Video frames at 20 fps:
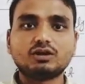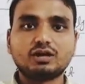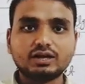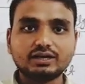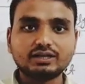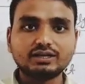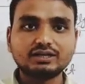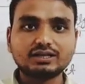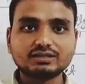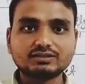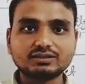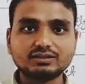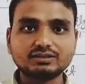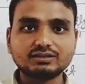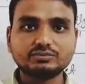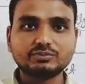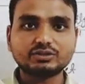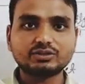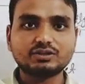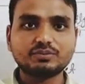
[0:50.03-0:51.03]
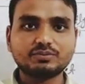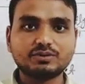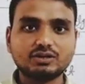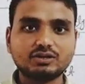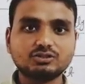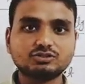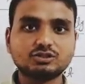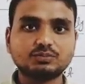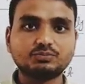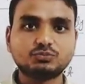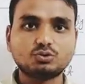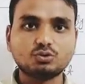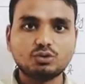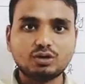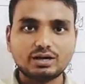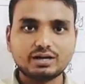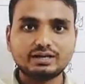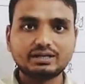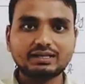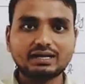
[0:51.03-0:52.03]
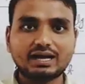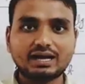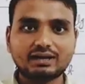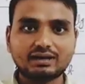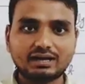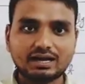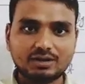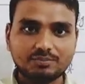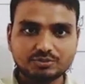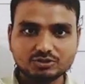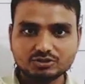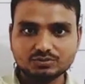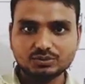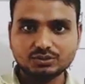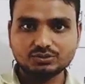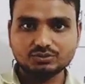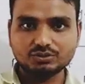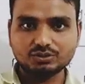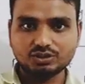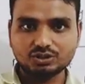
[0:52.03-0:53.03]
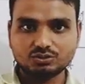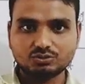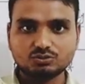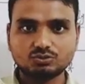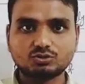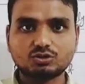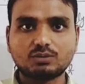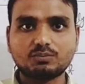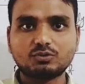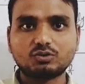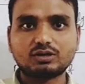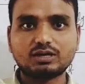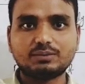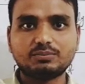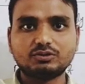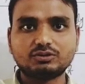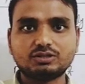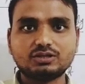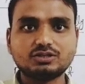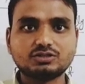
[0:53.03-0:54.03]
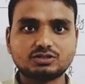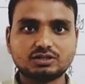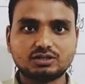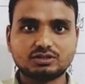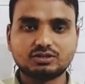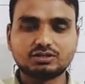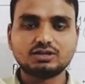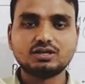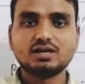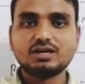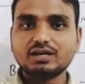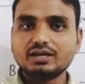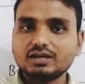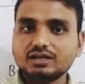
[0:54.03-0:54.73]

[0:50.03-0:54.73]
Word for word: तो हड्डी का संधि मतलब क्या जब दो हड्डियां आकर आपस में जुड़ती हैं तो उसको हम लोग क्या बोलते हैं संधि